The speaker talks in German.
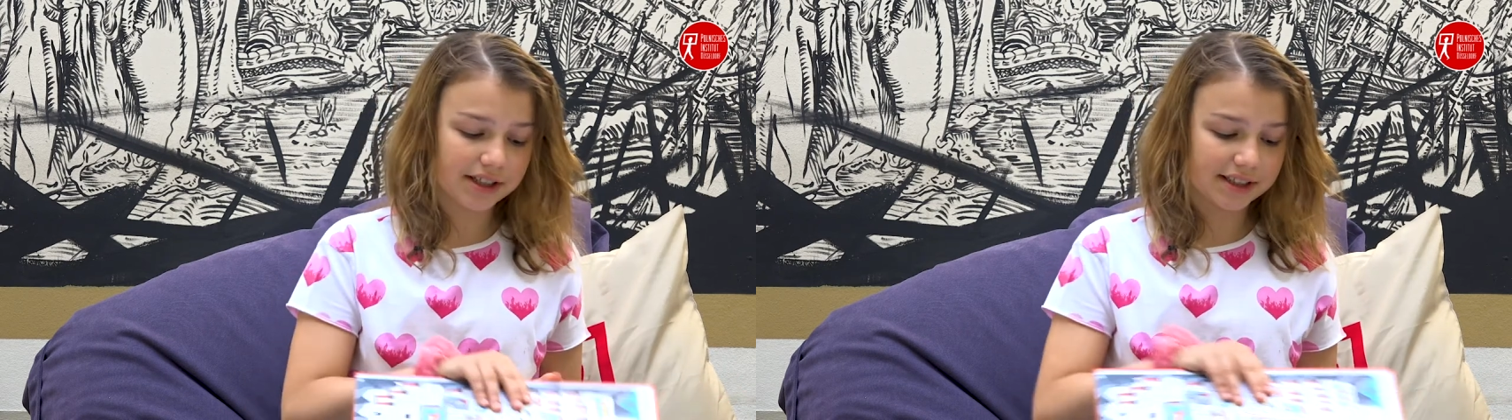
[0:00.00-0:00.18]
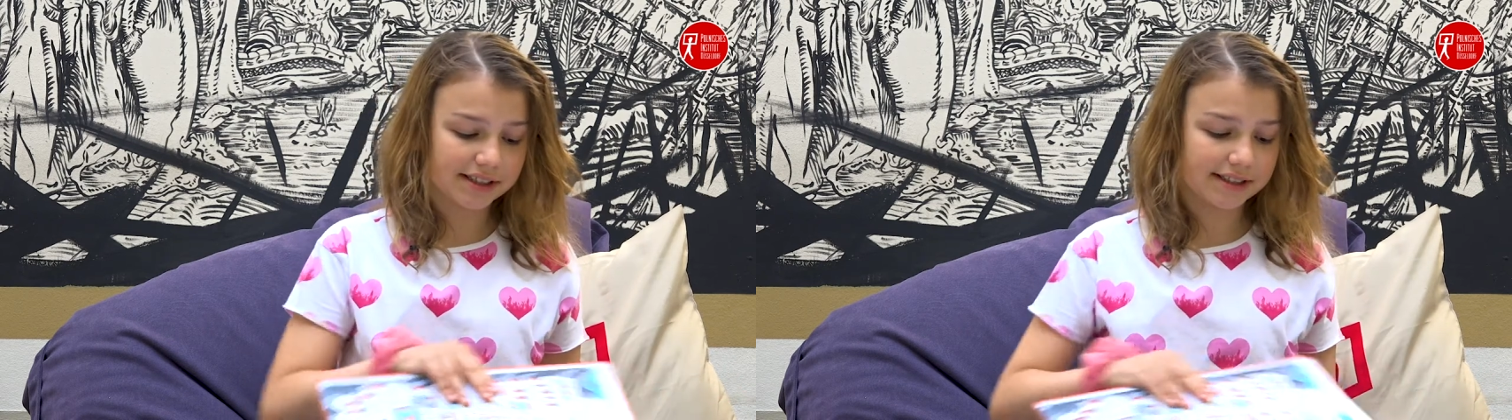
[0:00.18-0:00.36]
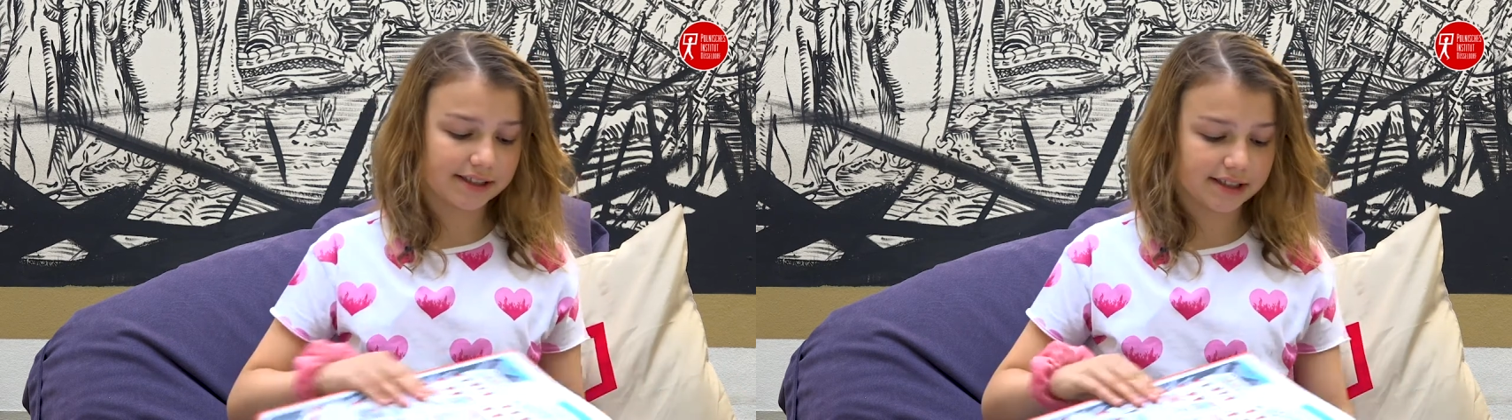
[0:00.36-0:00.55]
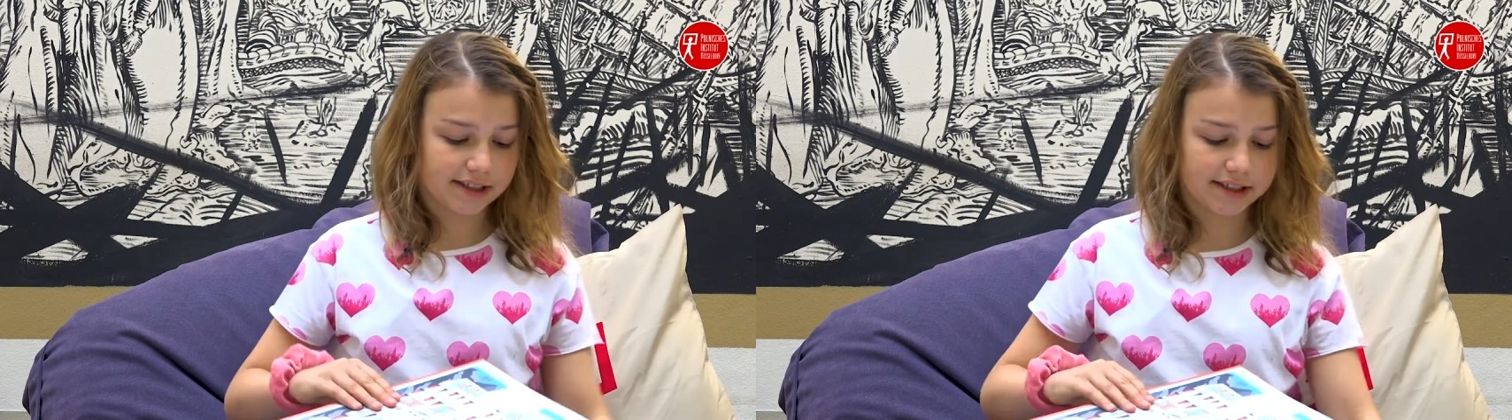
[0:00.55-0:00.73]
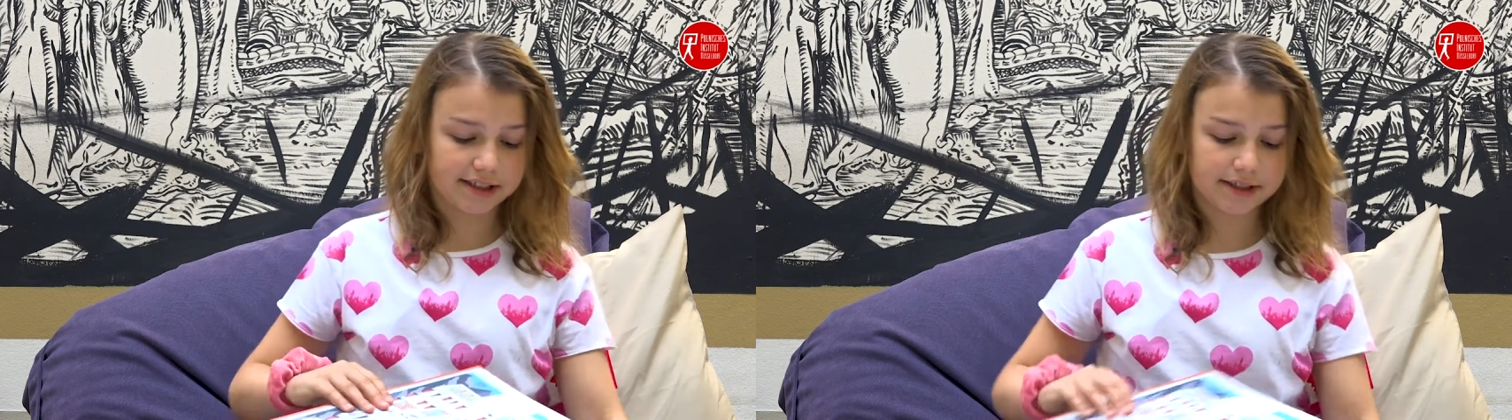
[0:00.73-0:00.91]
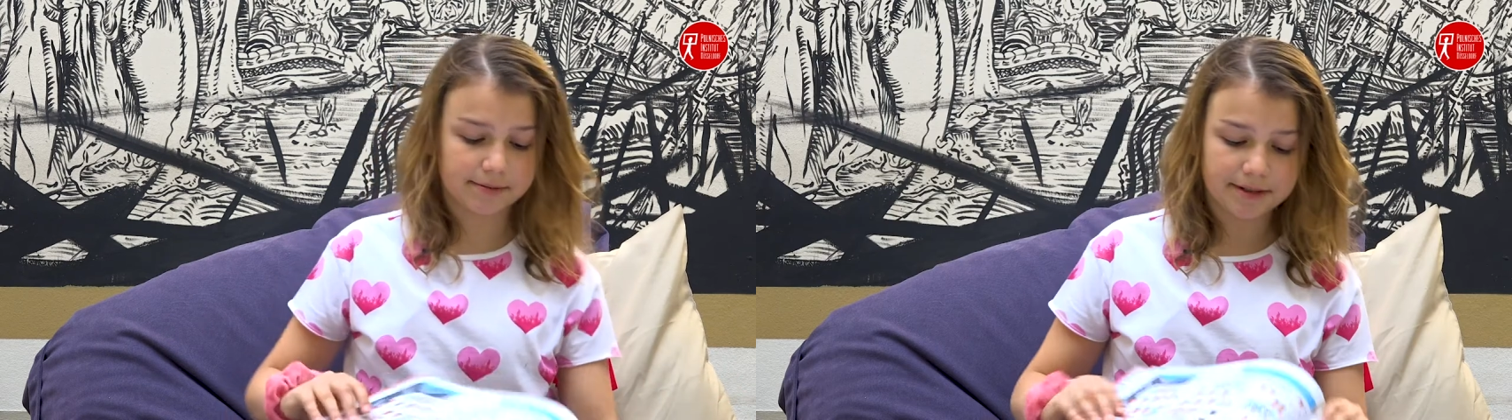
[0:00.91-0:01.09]
dass es
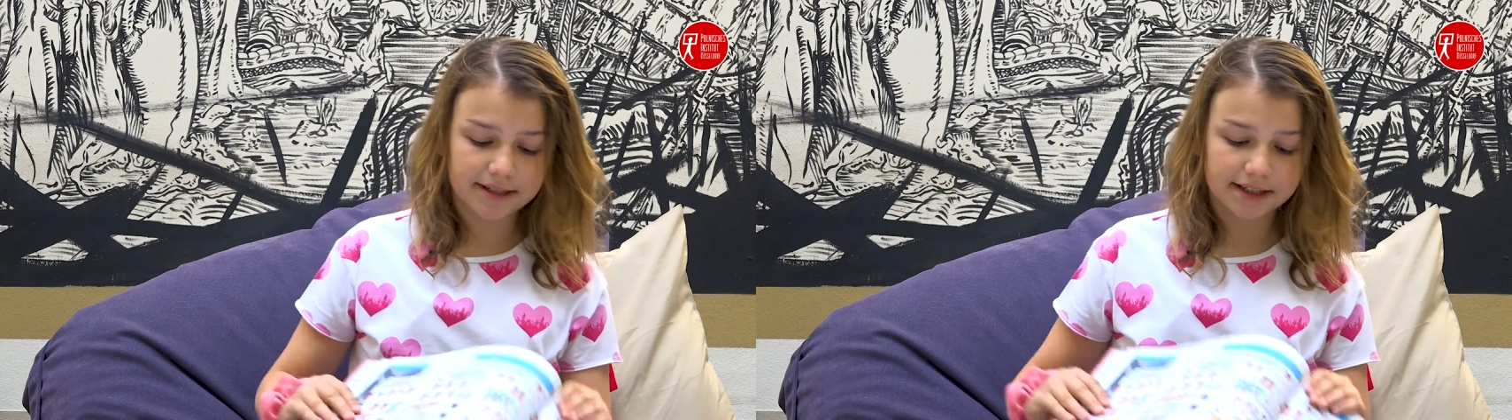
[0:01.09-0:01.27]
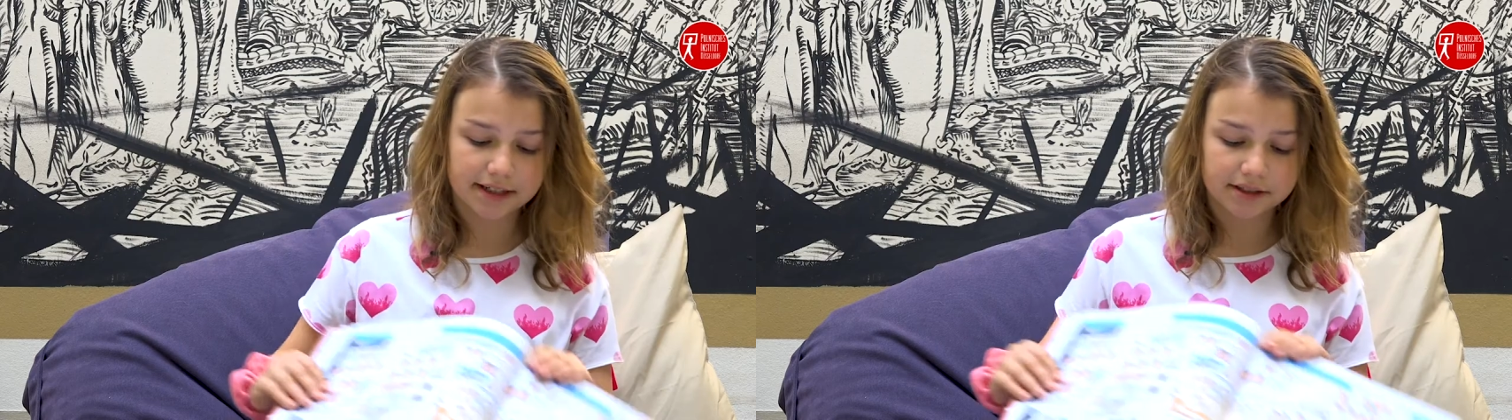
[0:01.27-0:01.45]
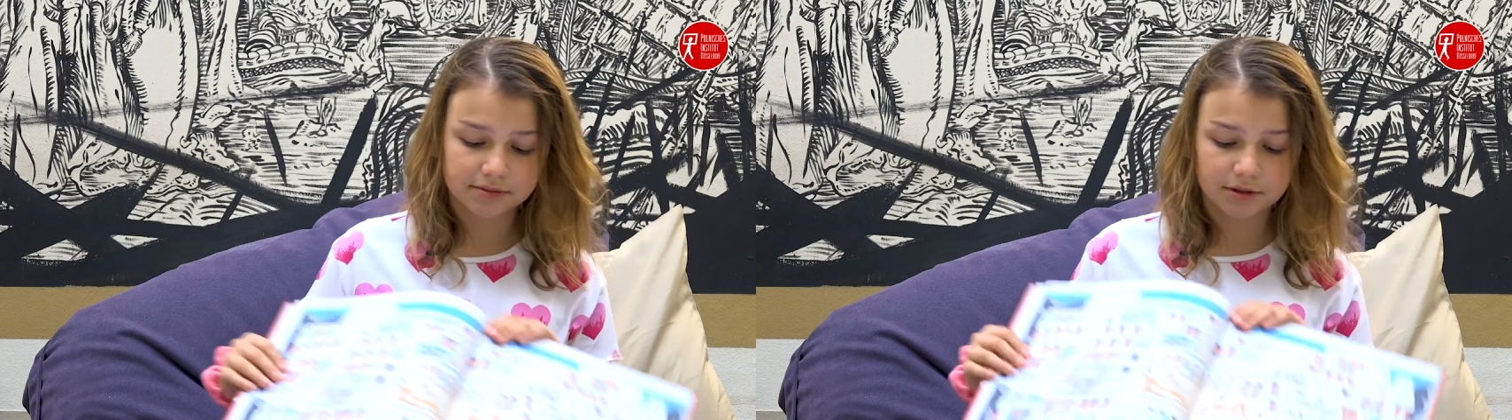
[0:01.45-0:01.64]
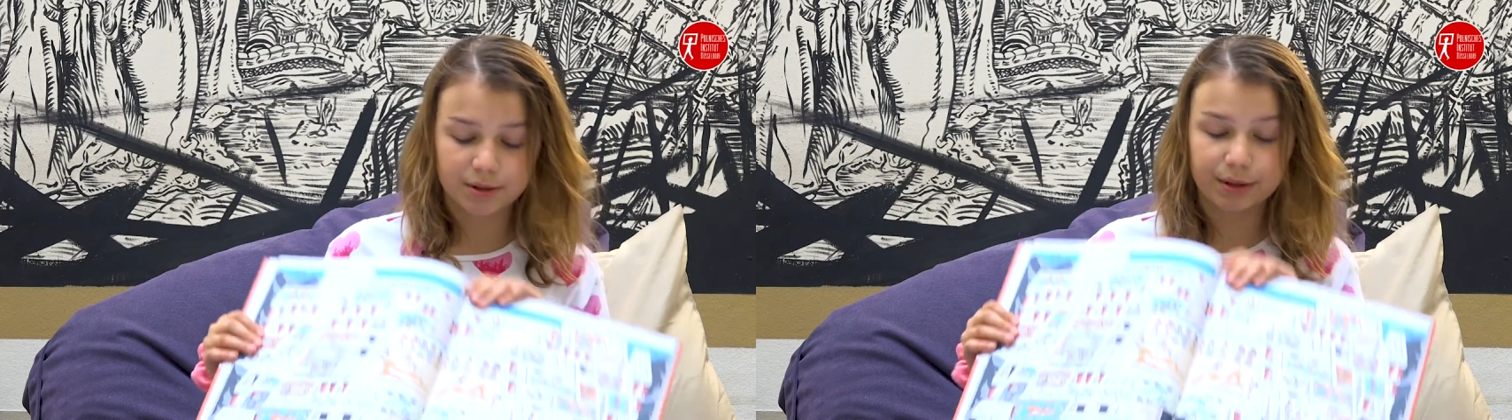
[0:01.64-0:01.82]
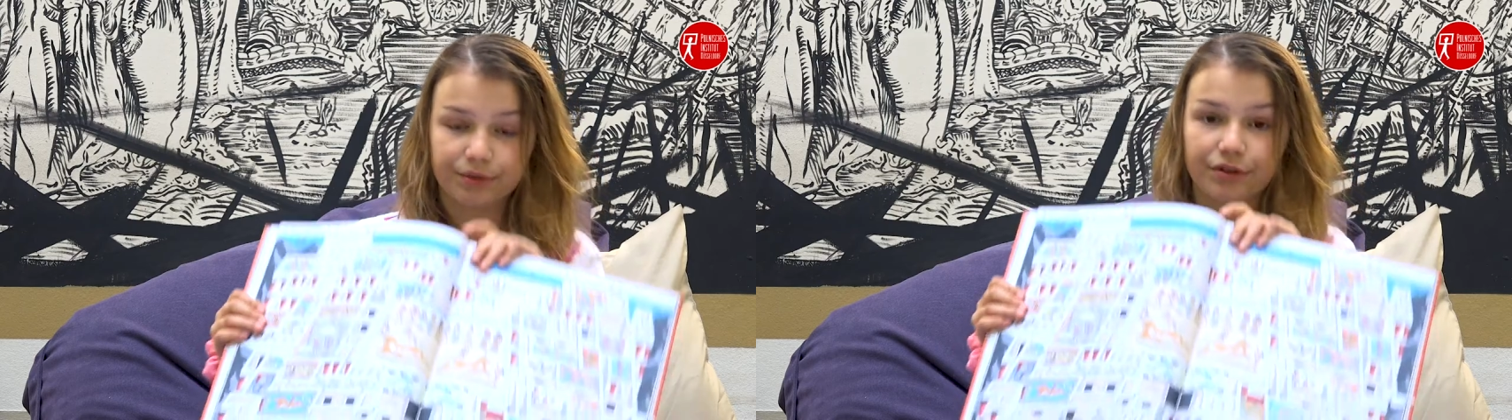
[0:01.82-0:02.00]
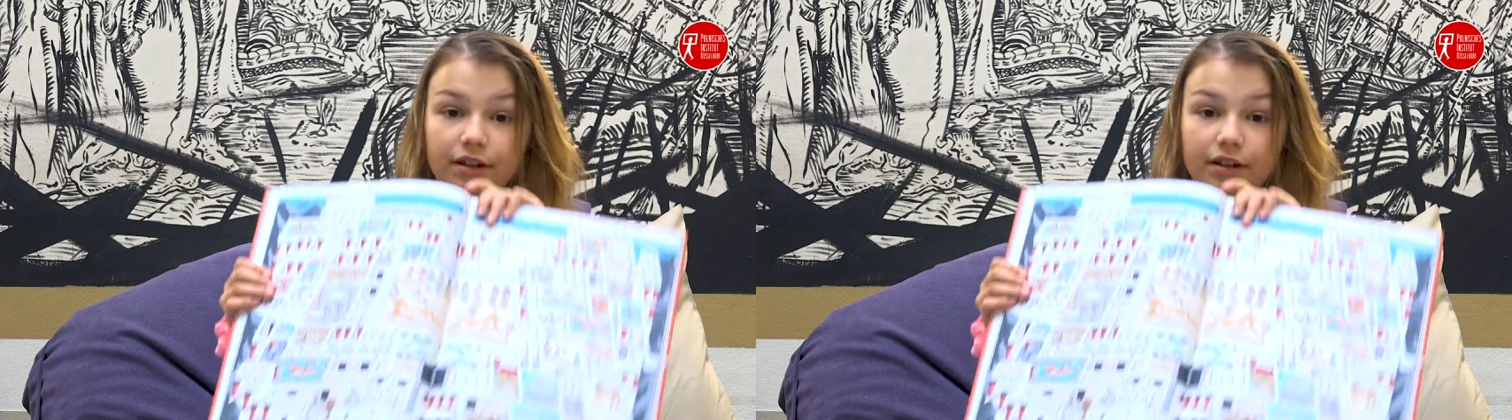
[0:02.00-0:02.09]
diese Bilder zum Beispiel